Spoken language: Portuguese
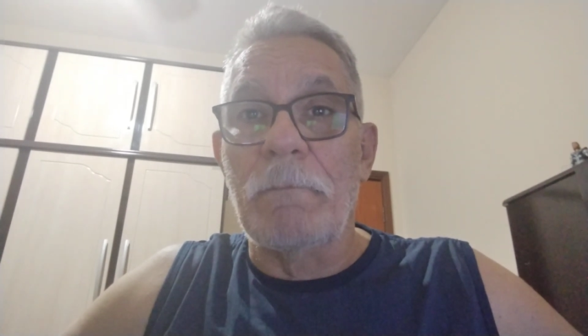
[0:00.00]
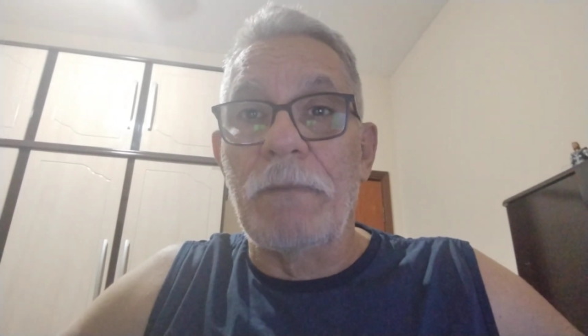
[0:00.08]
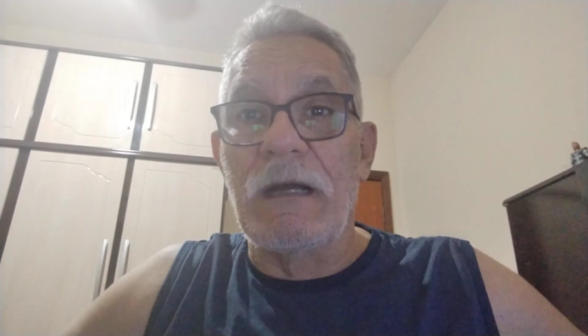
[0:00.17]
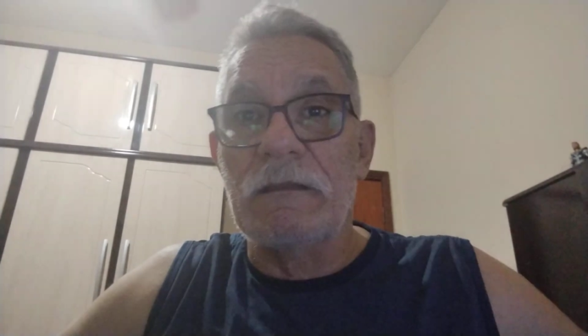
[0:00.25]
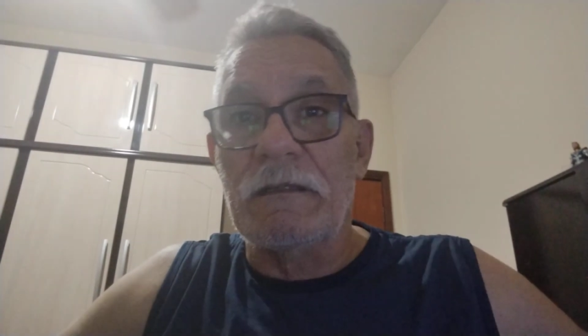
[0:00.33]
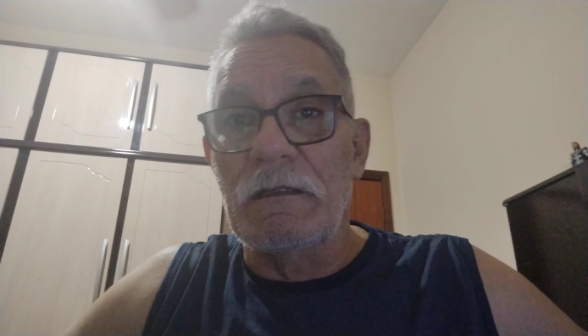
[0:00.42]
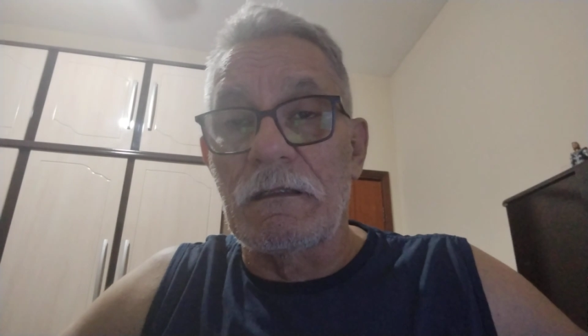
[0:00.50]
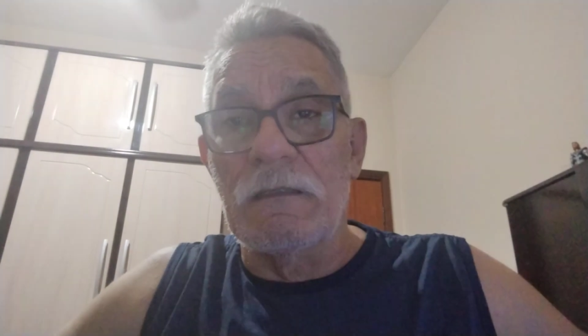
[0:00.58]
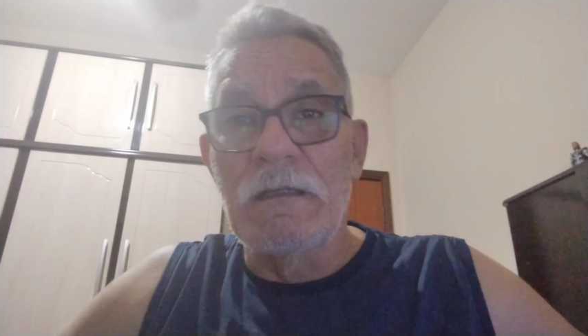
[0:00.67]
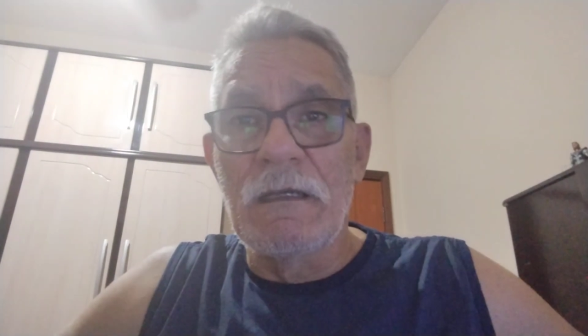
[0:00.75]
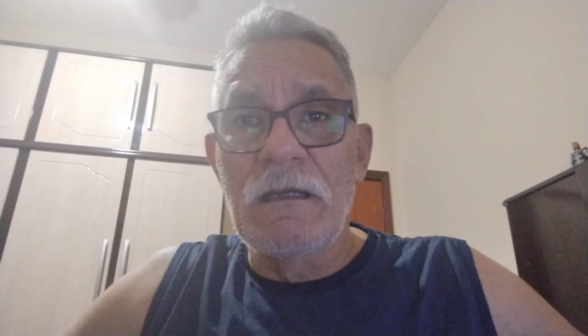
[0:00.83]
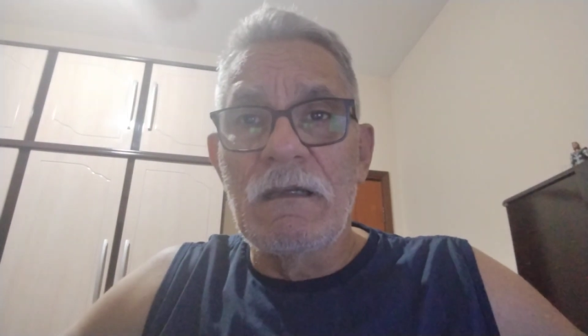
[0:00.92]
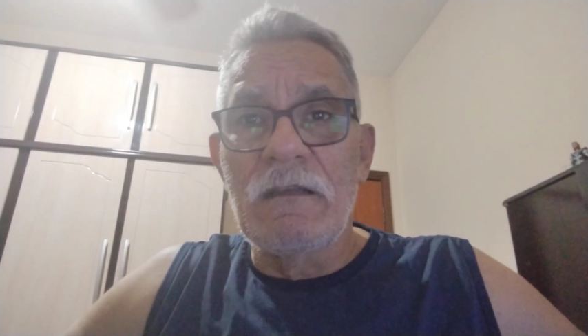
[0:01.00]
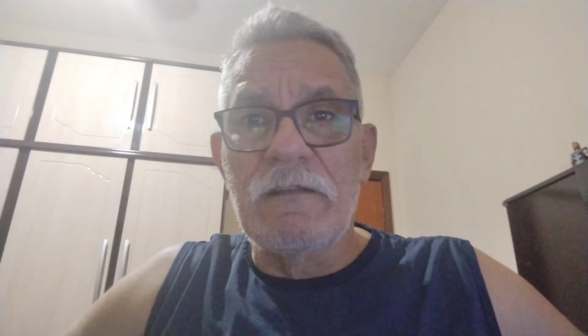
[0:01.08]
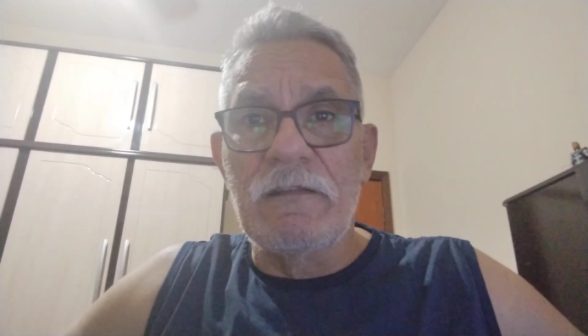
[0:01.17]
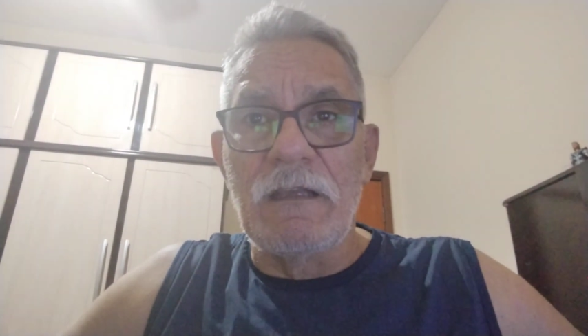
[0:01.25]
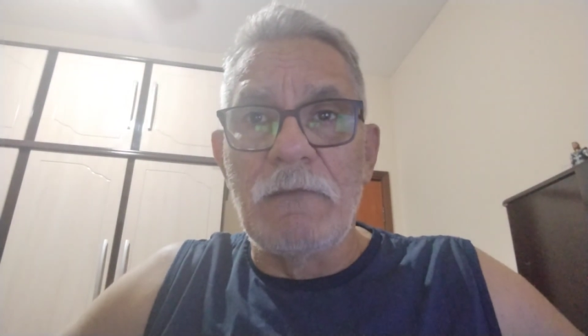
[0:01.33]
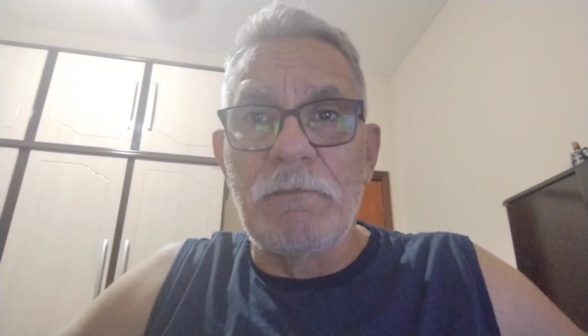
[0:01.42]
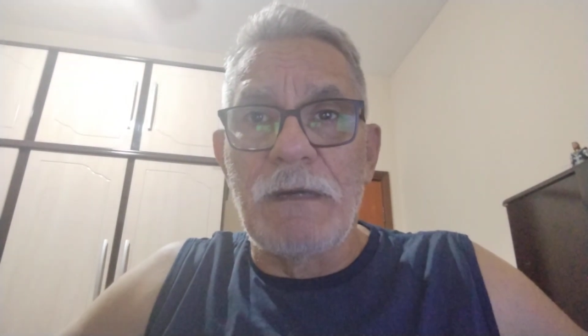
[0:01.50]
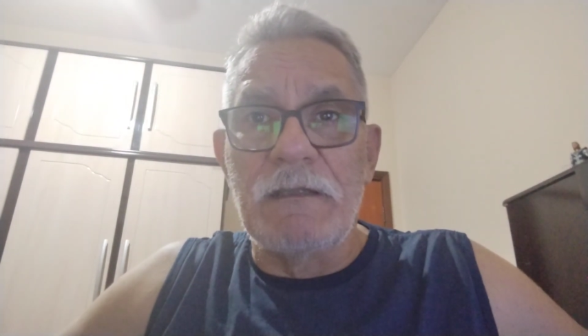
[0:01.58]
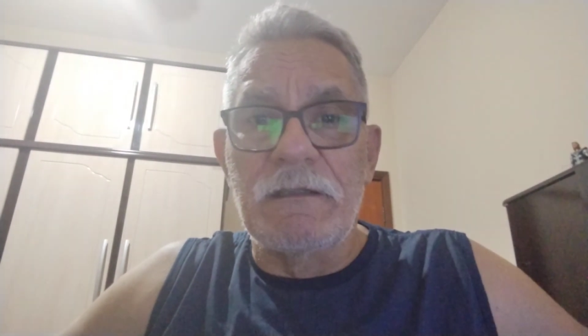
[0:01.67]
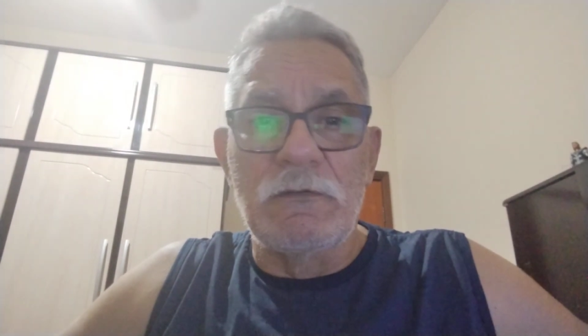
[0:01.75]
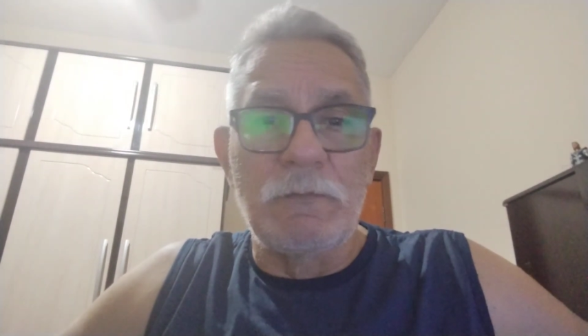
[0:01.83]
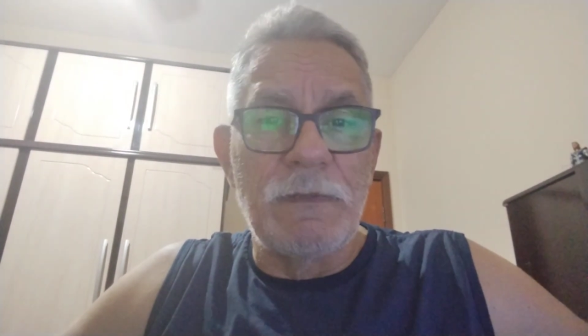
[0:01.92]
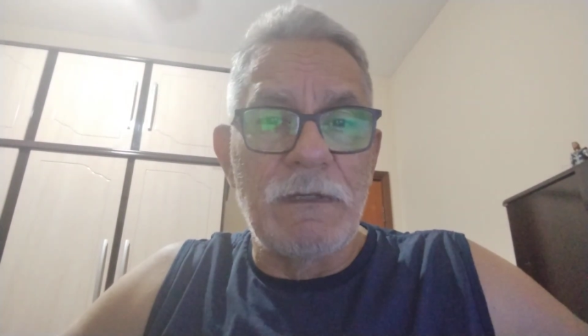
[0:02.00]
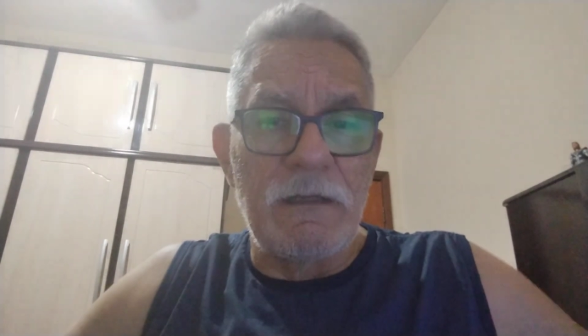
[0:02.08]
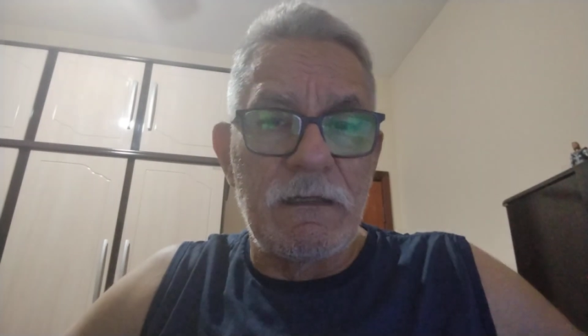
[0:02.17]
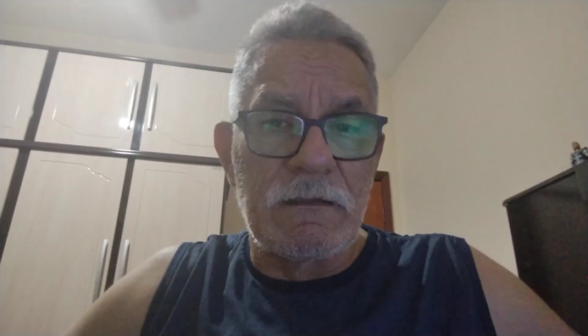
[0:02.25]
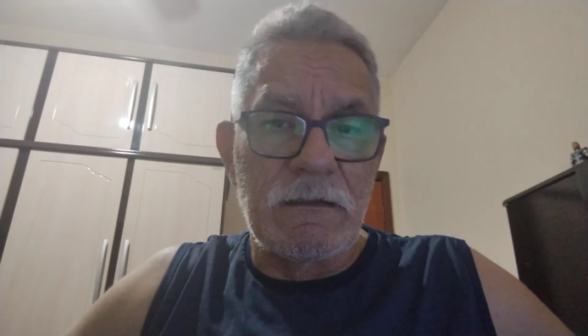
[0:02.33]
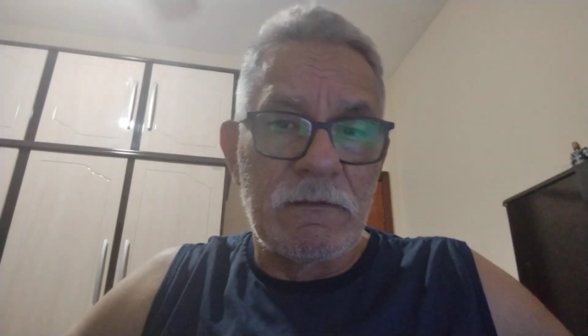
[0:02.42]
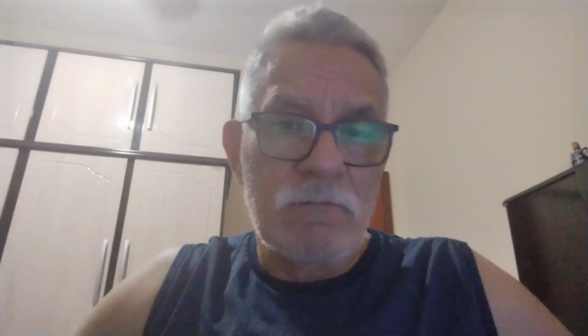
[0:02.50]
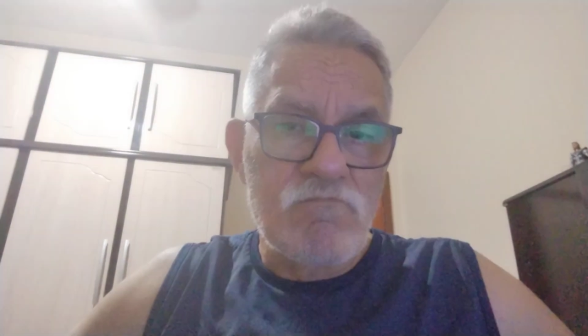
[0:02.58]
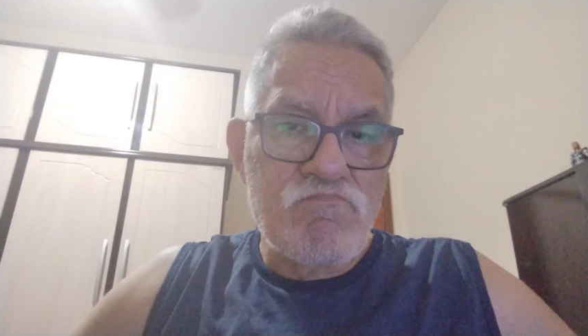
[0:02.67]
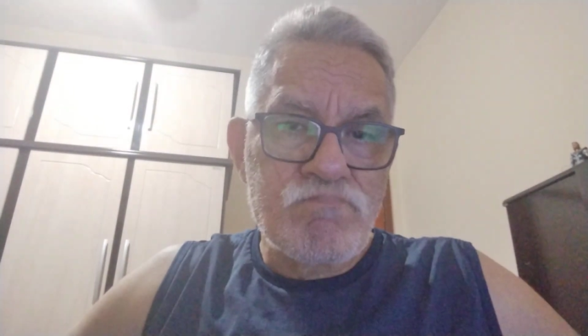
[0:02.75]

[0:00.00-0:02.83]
apátrida, sem pátria do planeta.